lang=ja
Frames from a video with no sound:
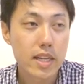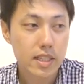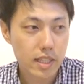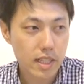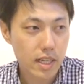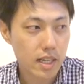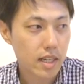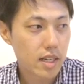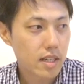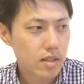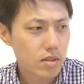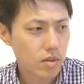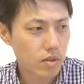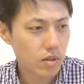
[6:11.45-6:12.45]
ただ
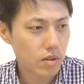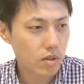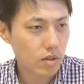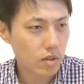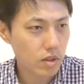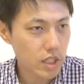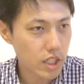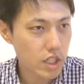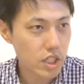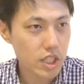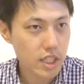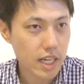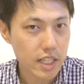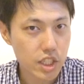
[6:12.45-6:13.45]
その1
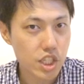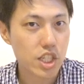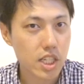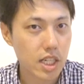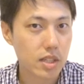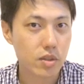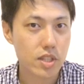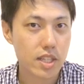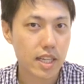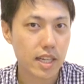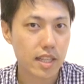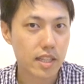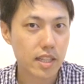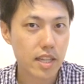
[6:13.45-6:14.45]
時間2時間を
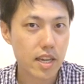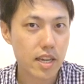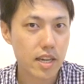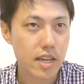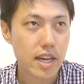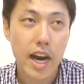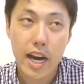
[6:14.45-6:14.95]
使って